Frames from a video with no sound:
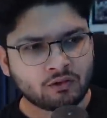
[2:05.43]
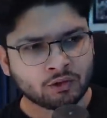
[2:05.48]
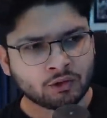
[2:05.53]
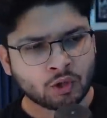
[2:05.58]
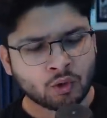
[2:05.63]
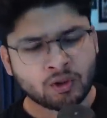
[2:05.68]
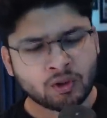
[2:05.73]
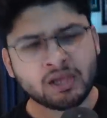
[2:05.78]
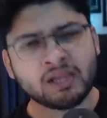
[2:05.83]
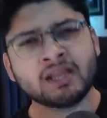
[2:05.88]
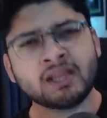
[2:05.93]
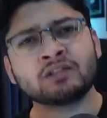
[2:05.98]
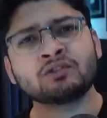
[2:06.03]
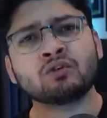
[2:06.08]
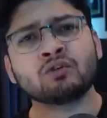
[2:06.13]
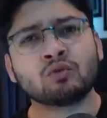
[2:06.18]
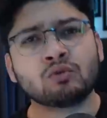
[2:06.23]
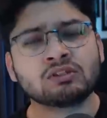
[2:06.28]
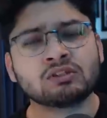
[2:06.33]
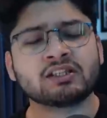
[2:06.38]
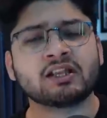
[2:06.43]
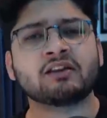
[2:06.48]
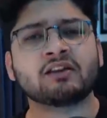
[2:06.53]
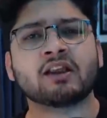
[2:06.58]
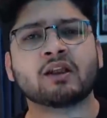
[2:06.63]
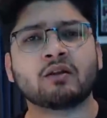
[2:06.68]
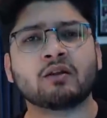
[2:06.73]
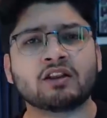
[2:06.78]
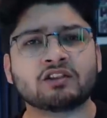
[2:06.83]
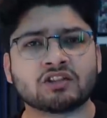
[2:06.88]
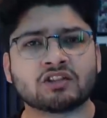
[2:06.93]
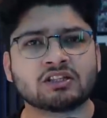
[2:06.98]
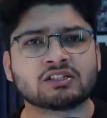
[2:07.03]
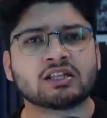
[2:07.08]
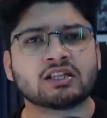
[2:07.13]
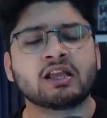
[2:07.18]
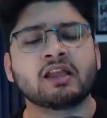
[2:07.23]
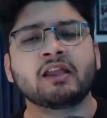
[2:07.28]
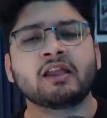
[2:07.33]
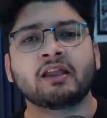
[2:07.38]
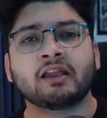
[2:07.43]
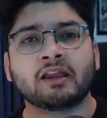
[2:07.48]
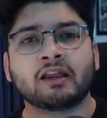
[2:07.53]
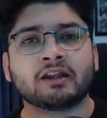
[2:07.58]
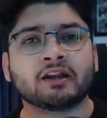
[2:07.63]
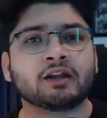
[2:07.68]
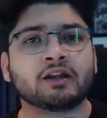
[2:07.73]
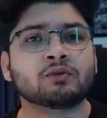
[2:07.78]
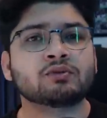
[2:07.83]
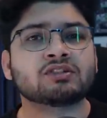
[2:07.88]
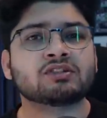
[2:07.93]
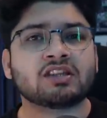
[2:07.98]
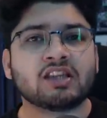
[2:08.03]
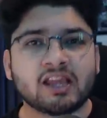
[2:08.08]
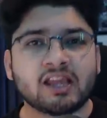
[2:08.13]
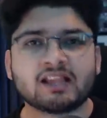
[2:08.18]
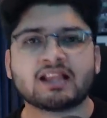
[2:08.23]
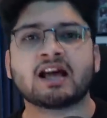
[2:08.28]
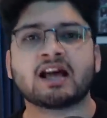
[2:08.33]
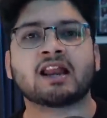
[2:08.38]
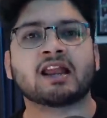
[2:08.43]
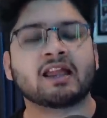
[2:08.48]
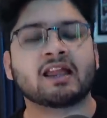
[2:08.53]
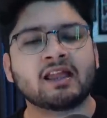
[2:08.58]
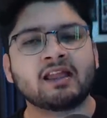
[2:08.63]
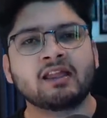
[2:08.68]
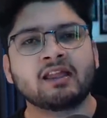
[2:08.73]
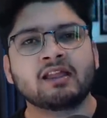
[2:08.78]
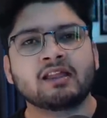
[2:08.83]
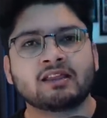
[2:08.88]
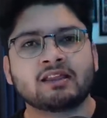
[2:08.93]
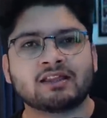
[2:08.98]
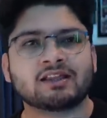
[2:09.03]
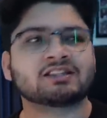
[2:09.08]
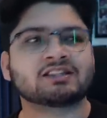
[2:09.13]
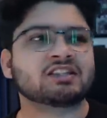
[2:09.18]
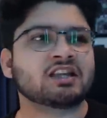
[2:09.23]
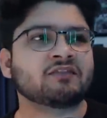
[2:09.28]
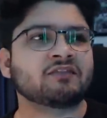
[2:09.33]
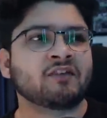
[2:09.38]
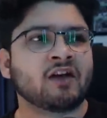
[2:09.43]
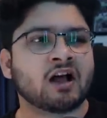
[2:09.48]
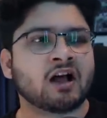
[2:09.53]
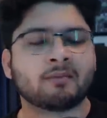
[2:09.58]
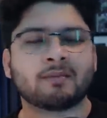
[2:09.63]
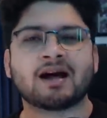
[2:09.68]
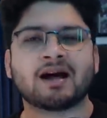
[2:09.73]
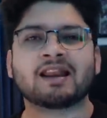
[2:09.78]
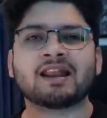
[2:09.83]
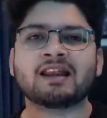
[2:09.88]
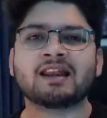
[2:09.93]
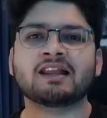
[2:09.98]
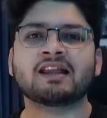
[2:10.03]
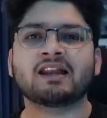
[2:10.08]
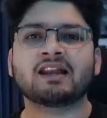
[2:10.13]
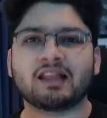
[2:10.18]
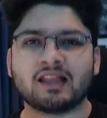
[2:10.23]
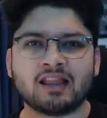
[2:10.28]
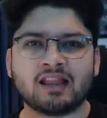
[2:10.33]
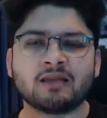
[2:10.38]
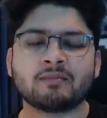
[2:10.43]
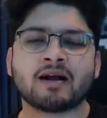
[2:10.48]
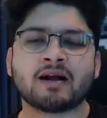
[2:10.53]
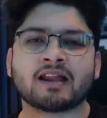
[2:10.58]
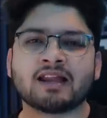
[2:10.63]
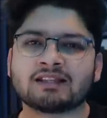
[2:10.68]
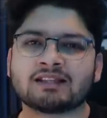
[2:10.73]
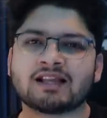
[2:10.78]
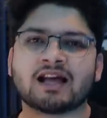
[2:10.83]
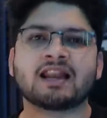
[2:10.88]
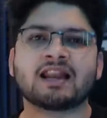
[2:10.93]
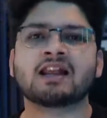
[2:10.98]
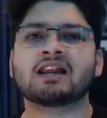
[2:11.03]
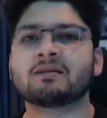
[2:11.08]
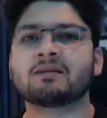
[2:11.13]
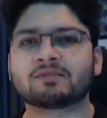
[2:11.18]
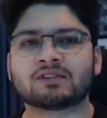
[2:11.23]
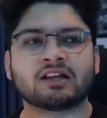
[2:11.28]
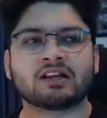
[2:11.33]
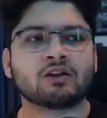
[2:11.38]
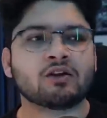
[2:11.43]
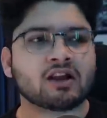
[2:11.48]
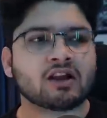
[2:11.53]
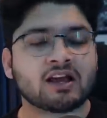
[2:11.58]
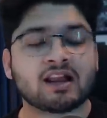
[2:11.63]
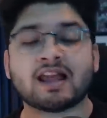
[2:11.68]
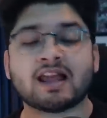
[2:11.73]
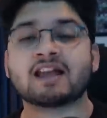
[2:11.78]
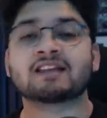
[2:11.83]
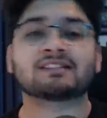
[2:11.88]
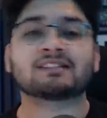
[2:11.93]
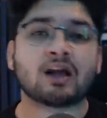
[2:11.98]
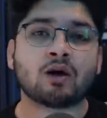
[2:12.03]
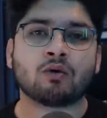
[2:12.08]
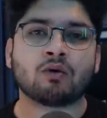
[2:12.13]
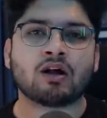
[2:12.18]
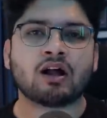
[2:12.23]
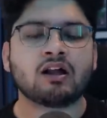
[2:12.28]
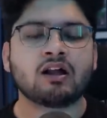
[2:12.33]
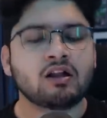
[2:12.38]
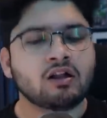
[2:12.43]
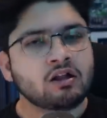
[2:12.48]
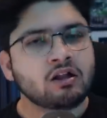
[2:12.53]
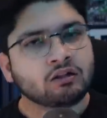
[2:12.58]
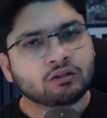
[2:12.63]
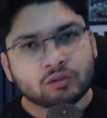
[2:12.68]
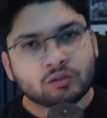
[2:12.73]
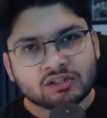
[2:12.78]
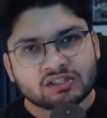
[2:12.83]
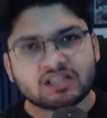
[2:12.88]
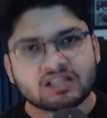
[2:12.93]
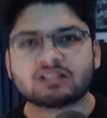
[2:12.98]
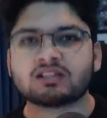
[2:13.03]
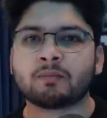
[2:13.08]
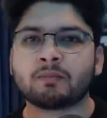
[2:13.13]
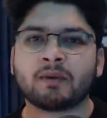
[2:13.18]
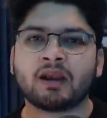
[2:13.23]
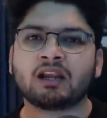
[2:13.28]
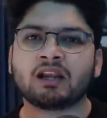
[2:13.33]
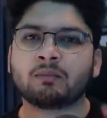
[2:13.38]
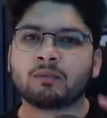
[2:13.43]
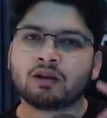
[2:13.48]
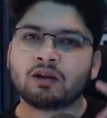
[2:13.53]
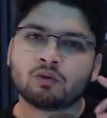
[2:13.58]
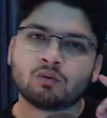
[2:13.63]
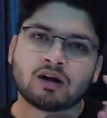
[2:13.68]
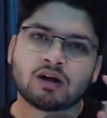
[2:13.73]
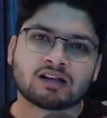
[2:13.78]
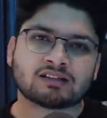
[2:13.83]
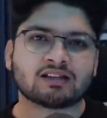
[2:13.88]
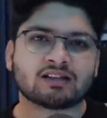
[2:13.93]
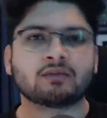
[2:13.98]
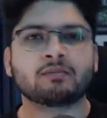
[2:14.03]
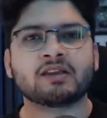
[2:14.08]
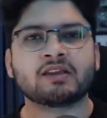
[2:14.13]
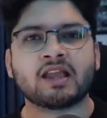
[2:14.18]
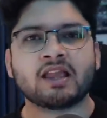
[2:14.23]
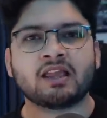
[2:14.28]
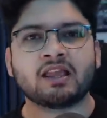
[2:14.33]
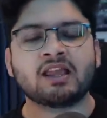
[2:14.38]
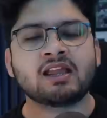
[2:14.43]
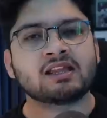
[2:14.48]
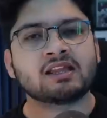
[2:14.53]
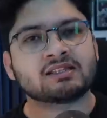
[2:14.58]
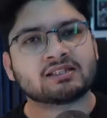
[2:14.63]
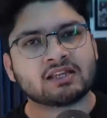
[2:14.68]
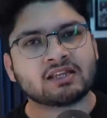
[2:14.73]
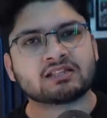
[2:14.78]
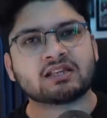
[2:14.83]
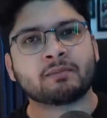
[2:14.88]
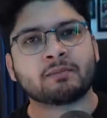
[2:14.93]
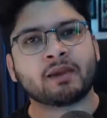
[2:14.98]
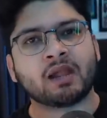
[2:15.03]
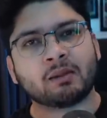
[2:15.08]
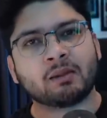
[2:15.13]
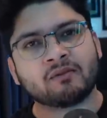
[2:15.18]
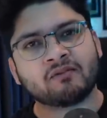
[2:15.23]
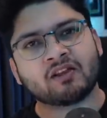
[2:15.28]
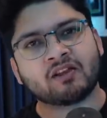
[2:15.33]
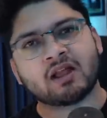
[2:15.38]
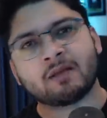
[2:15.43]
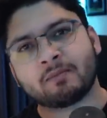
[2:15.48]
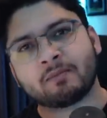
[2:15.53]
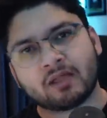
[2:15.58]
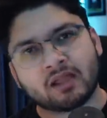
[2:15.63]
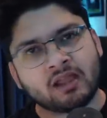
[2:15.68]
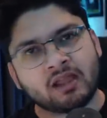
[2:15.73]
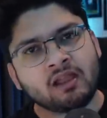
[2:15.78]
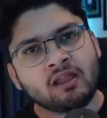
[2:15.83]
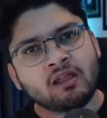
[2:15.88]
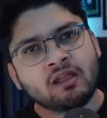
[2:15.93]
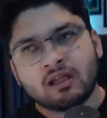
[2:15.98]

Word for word: क्योंकि ये जो रूल्स एंड रेगुलेशंस इंट्रोड्यूस किए जा रहे हैं ये सिर्फ हमारे लिए नहीं है बाकी सारे क्लब्स के लिए और अगर ऐसा होगा तो इसकी चपेट में न्यू कासल भी आएगी इसकी चपेट में फिर आपके